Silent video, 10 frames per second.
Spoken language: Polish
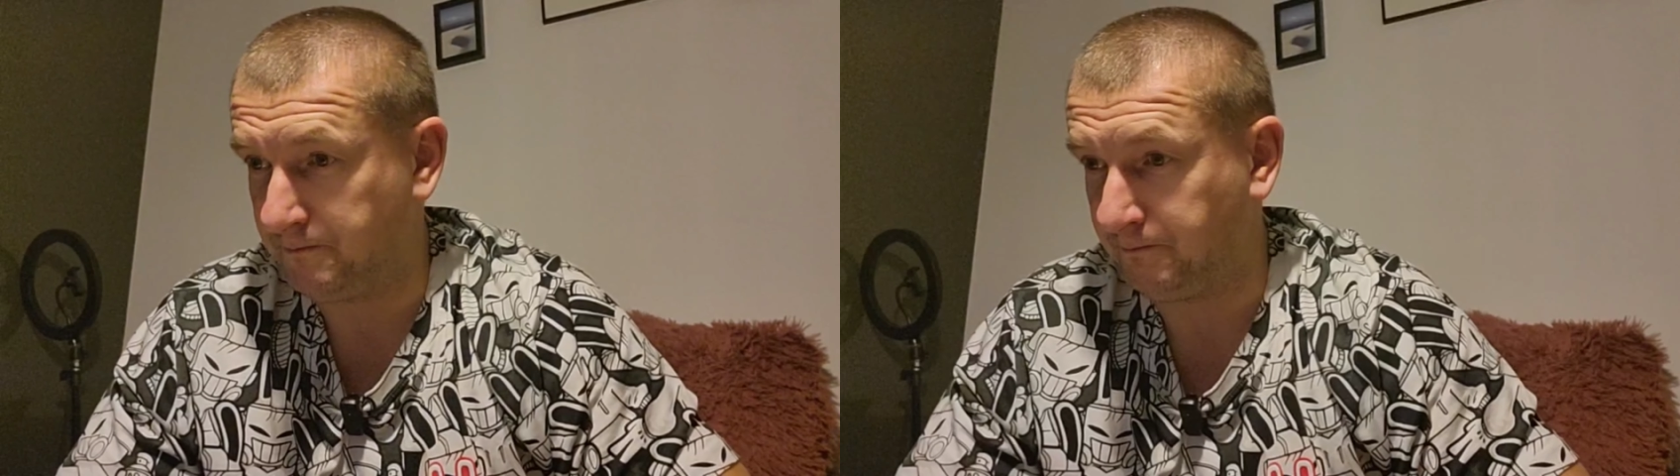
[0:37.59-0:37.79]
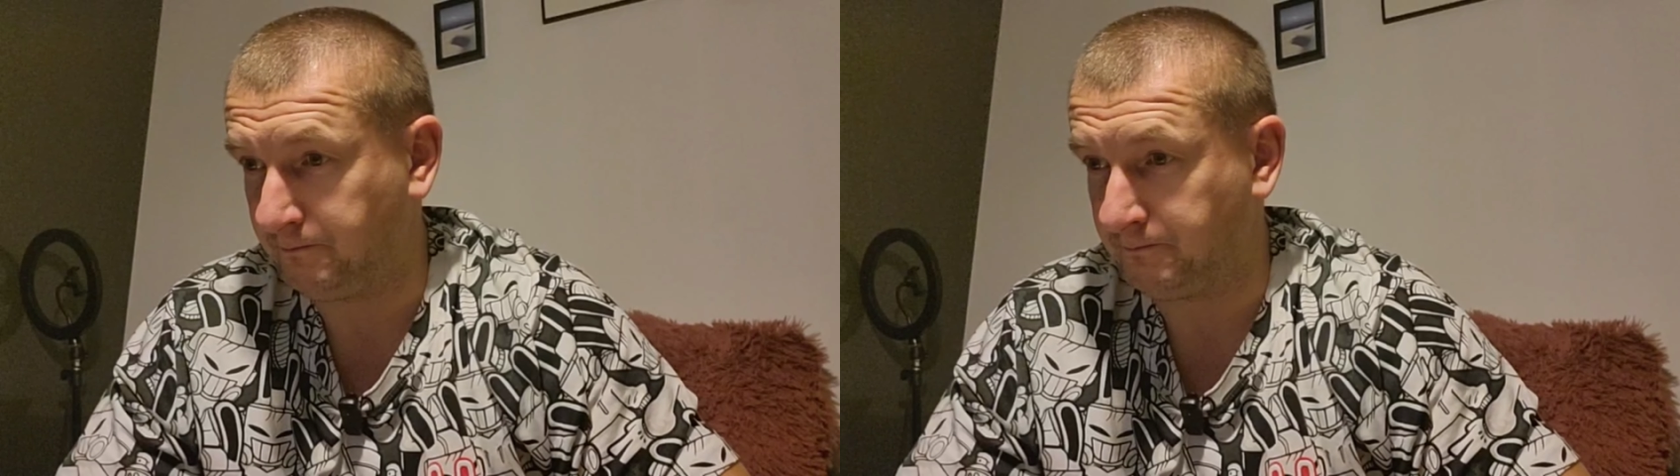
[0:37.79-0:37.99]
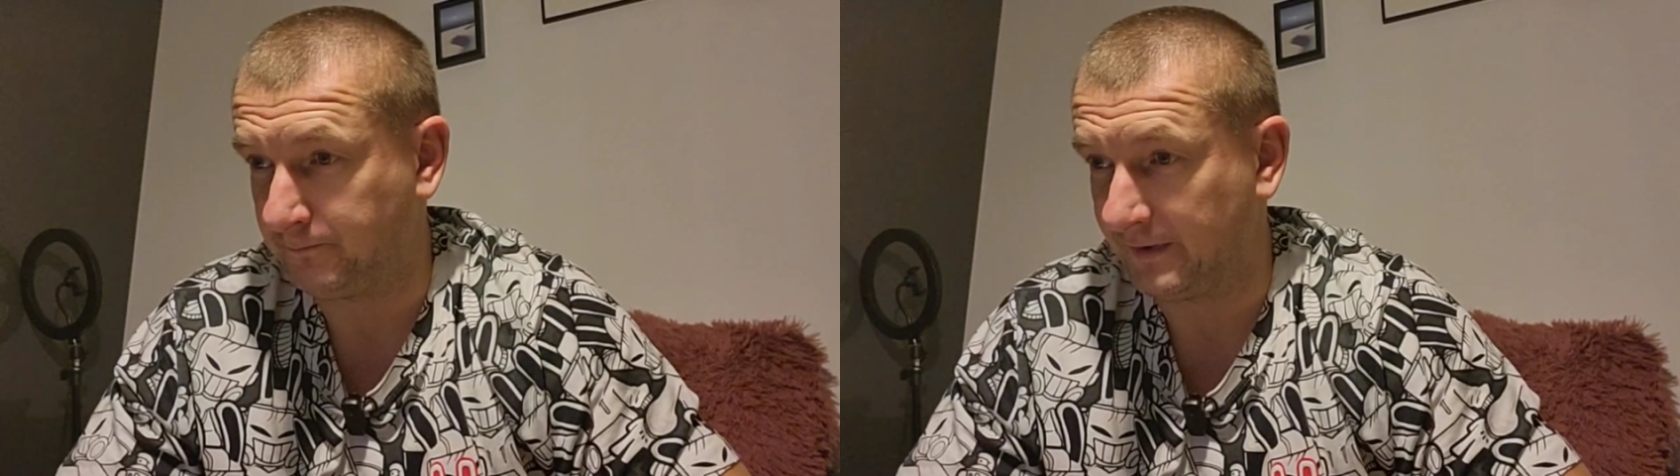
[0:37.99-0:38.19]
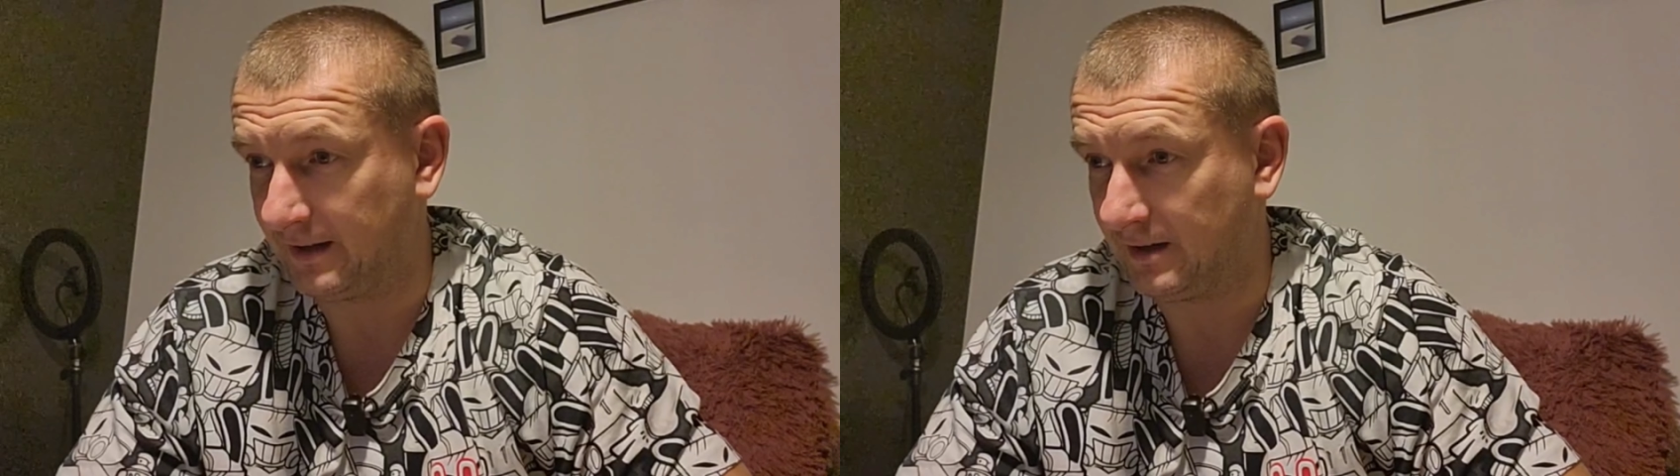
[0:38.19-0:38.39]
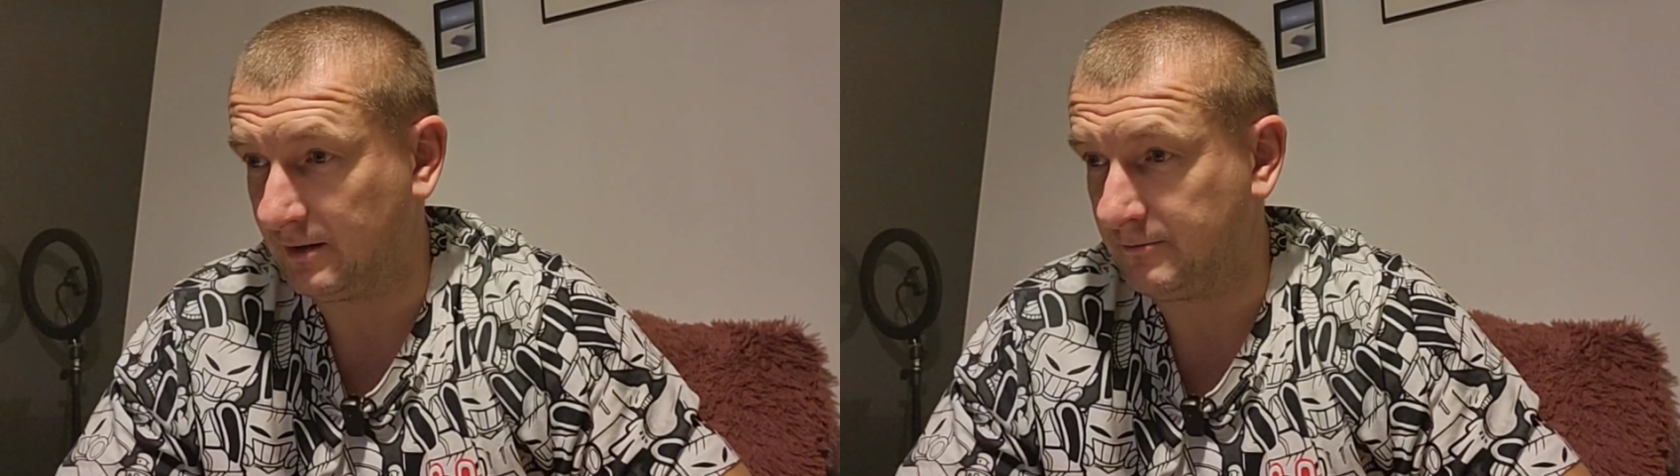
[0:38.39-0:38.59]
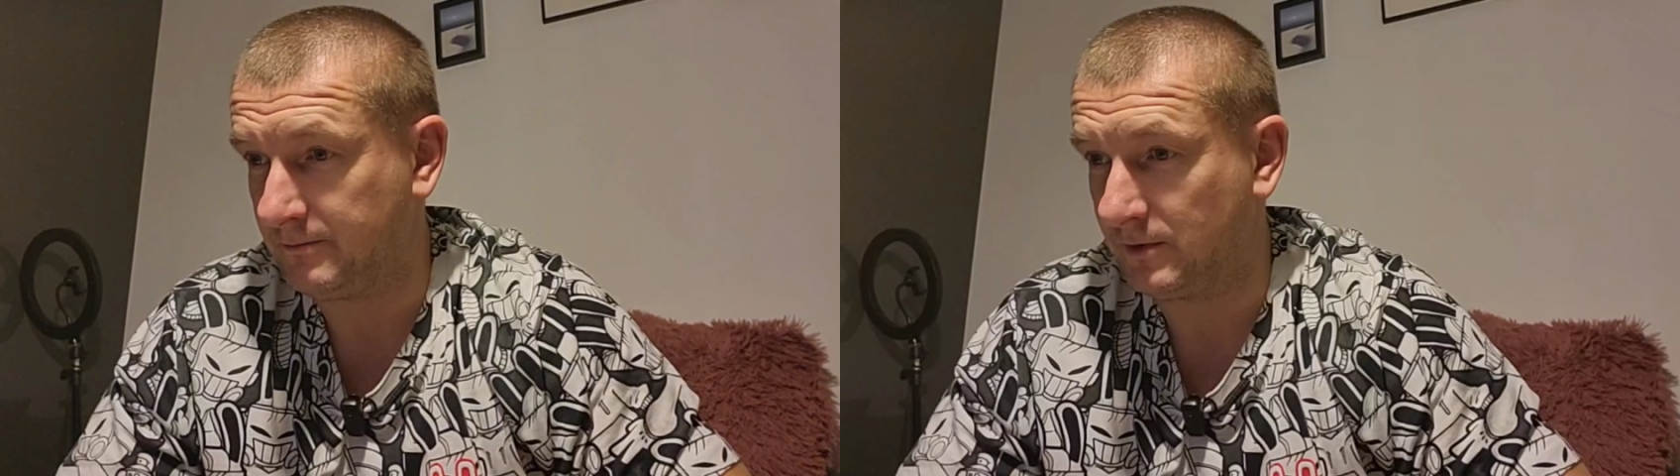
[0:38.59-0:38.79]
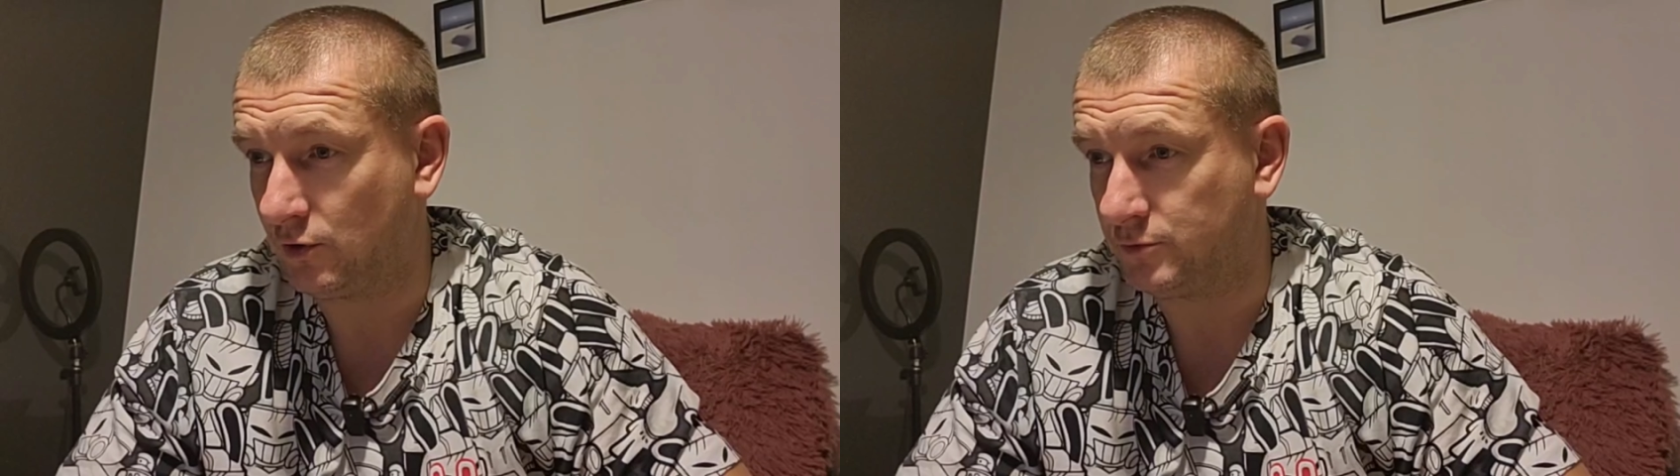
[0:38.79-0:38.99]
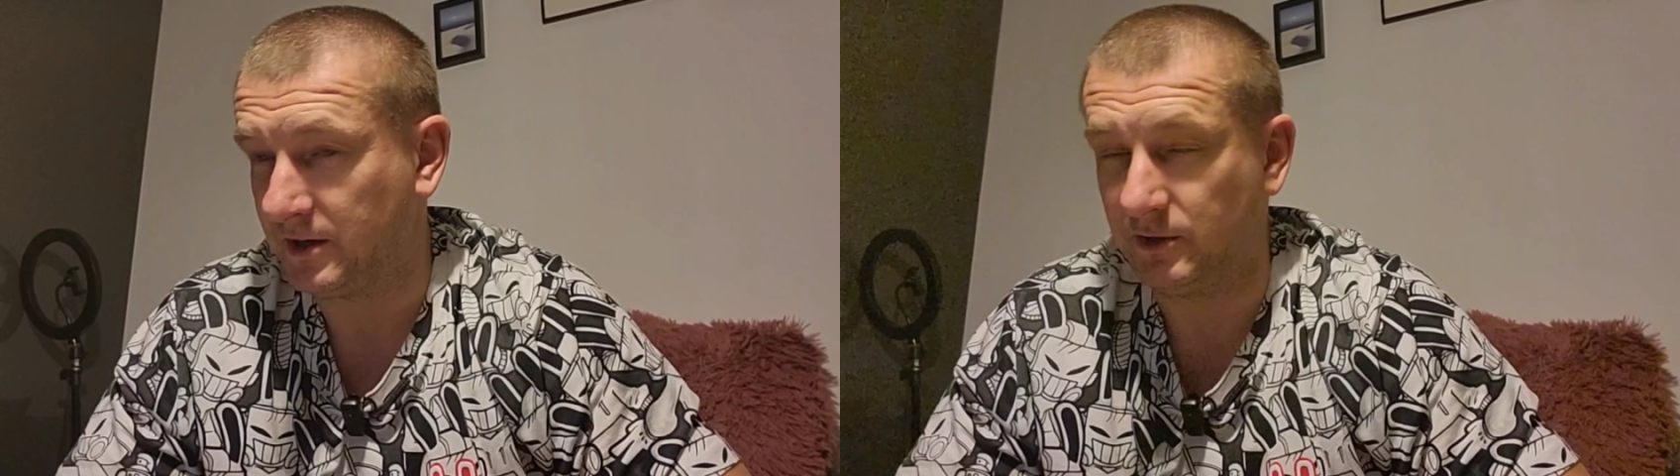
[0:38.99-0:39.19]
mm,
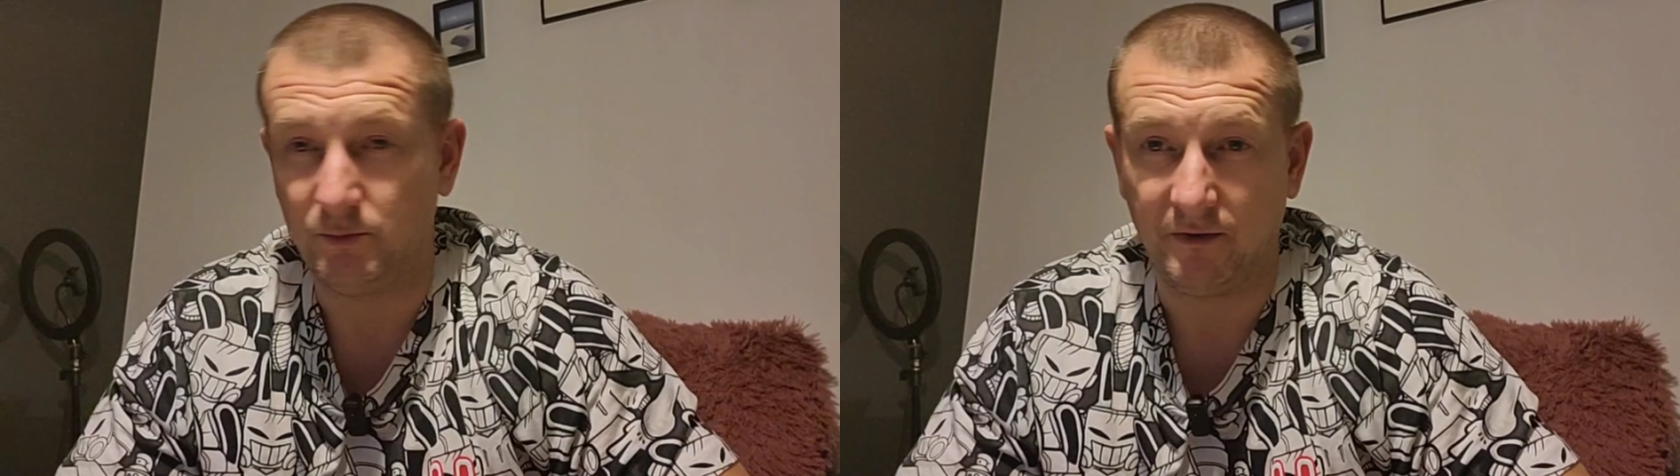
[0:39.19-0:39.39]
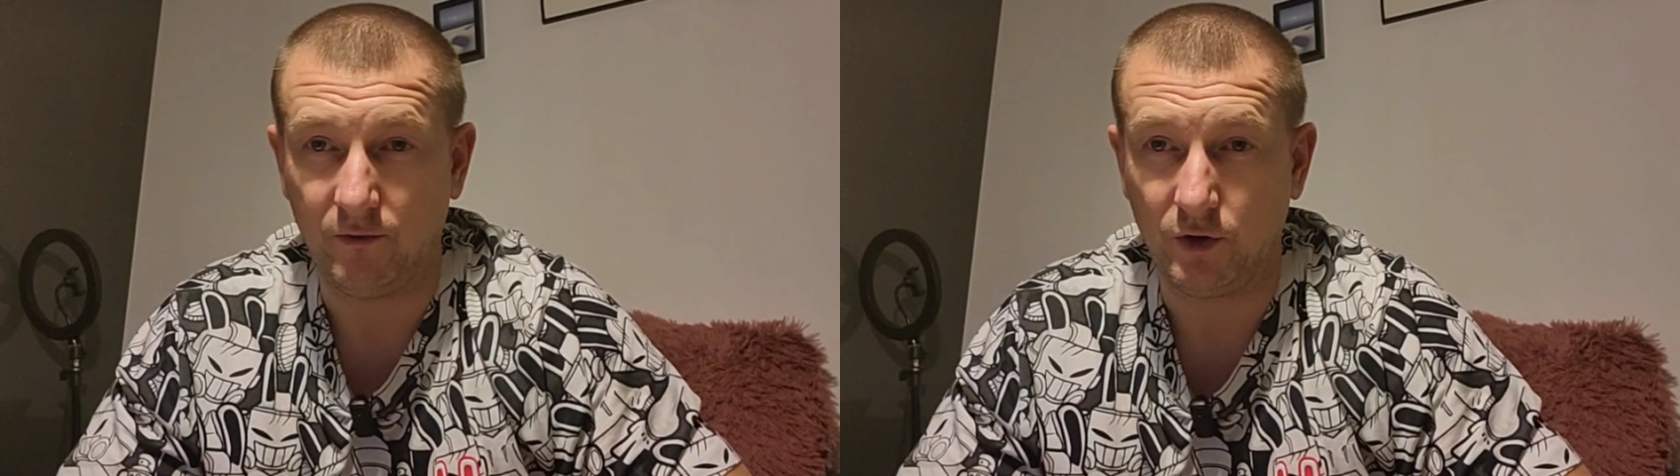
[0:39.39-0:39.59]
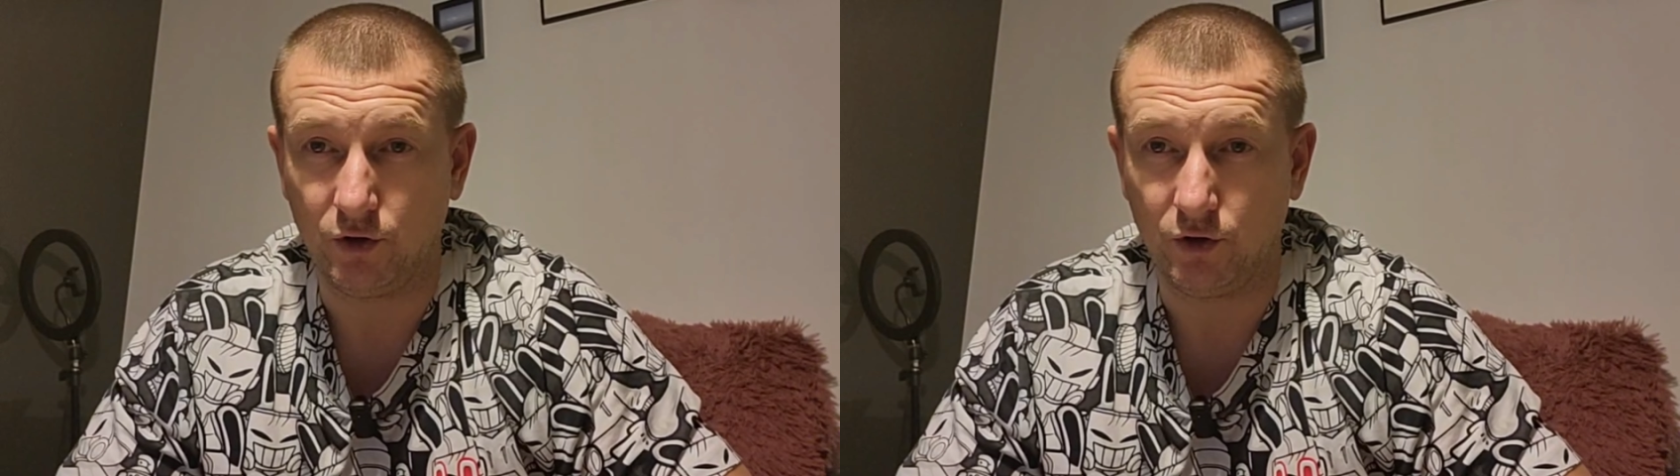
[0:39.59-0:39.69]
koszmarnemu Pawłowi